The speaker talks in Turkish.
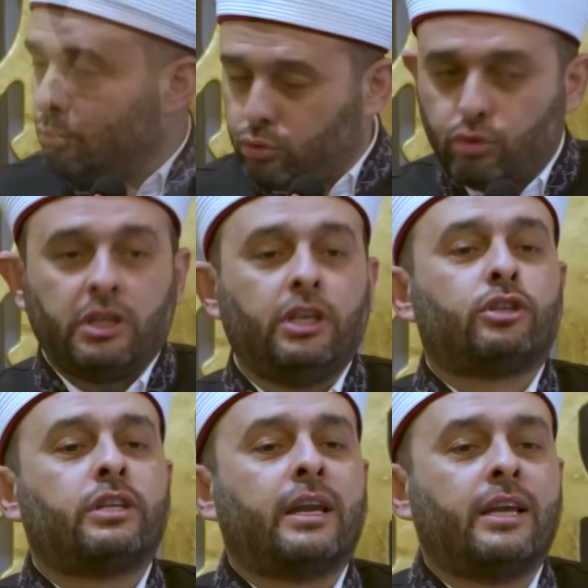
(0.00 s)
Bir sürü iyi
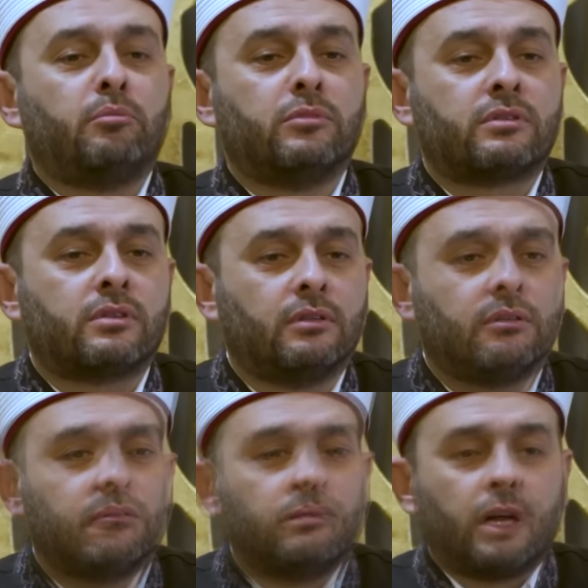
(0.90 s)
işler yapmışsın.
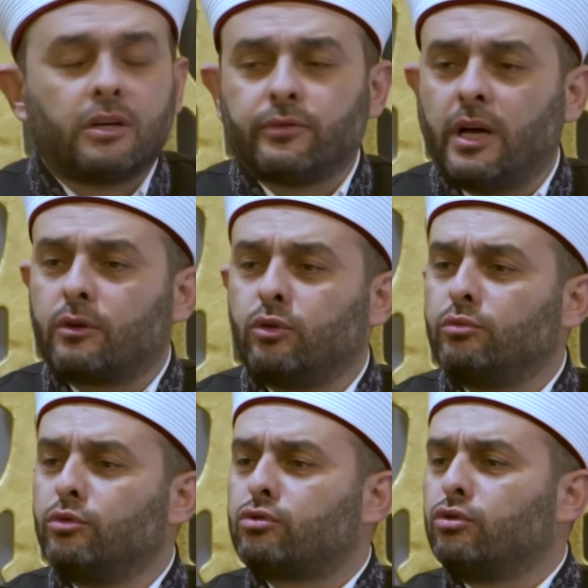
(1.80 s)
Vakıflar
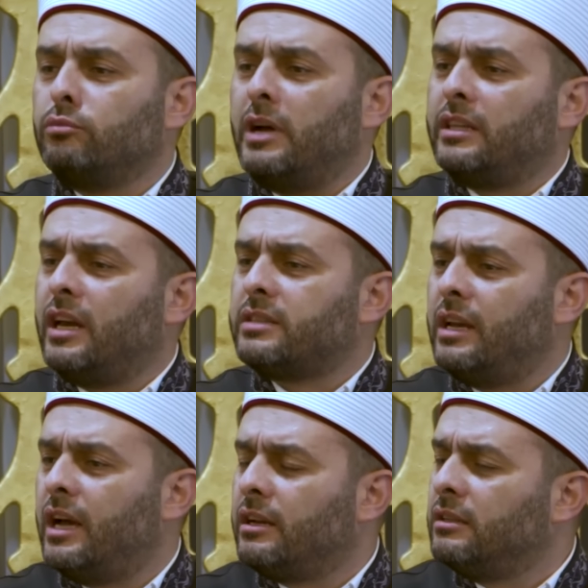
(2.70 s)
kurmuşsun,
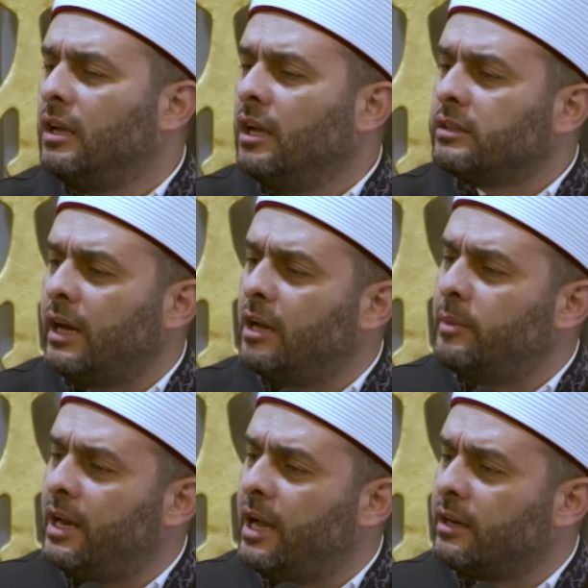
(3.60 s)
medreseler,
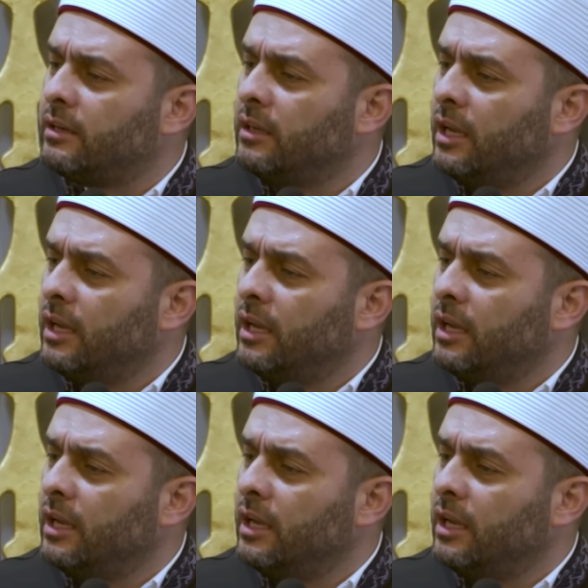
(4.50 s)
talebeler,